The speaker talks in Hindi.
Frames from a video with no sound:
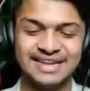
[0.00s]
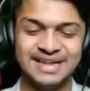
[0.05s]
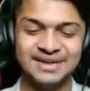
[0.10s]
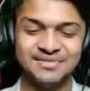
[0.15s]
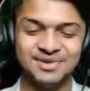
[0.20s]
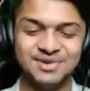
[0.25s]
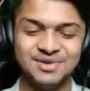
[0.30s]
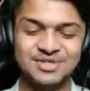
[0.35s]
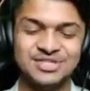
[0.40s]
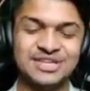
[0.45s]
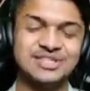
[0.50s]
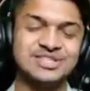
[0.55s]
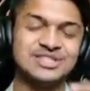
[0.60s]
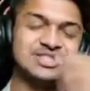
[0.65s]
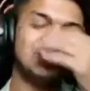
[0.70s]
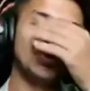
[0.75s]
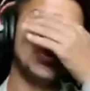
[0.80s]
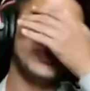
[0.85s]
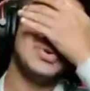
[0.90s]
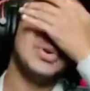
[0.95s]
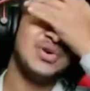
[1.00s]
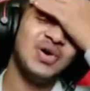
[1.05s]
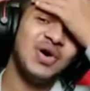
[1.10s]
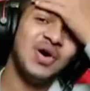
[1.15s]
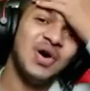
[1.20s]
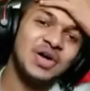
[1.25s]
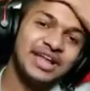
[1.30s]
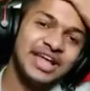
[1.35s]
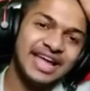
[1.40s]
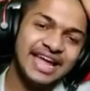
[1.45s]
एवोल्यूशन स्टोन
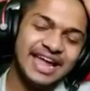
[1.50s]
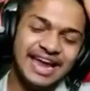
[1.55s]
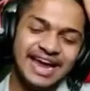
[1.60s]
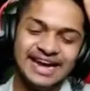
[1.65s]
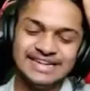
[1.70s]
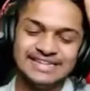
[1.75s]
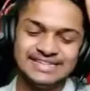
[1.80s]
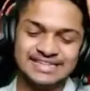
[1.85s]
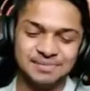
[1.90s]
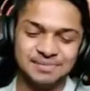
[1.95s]
और एट